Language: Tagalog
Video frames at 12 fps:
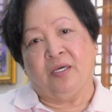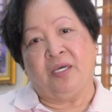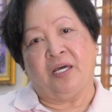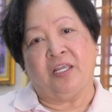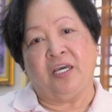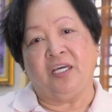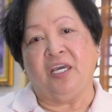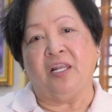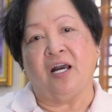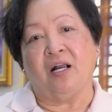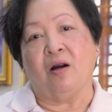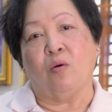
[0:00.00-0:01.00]
yan ay
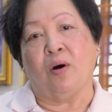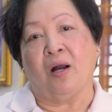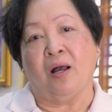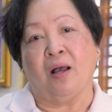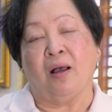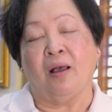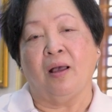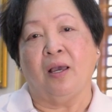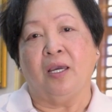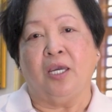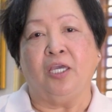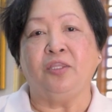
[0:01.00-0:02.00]
ginagawa
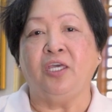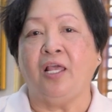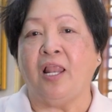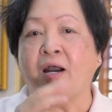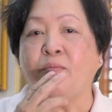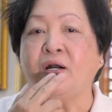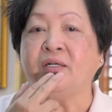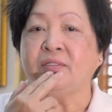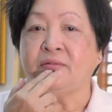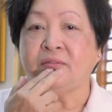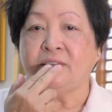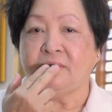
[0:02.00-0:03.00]
hindi
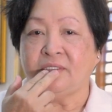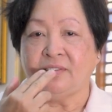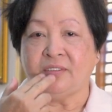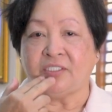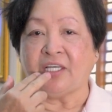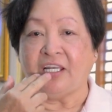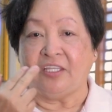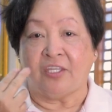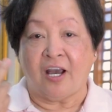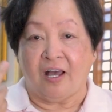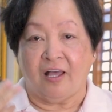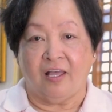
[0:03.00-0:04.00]
lamang sa
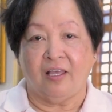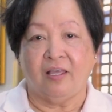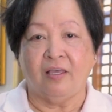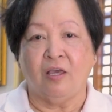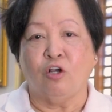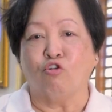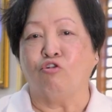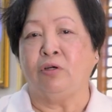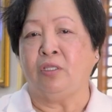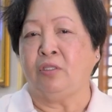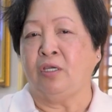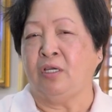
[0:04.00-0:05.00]
salita, kung
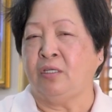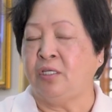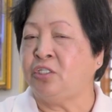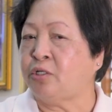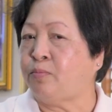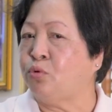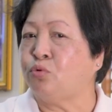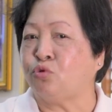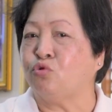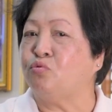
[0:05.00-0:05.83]
hindi. Isa puso